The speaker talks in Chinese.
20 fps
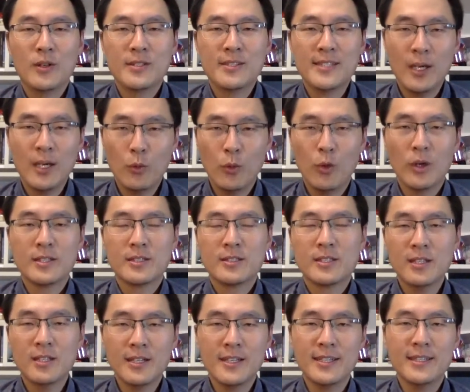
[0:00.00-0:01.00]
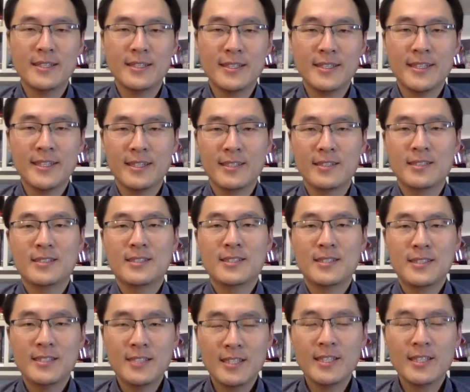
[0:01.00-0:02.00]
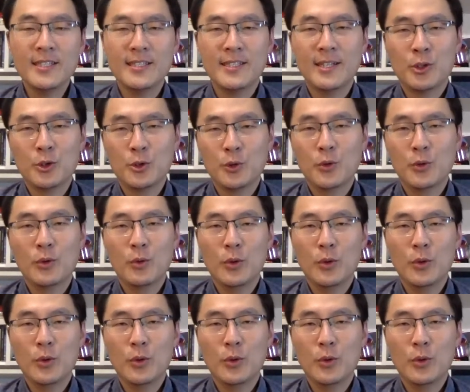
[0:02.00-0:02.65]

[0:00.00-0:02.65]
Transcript: 在我个人的这个经历当中，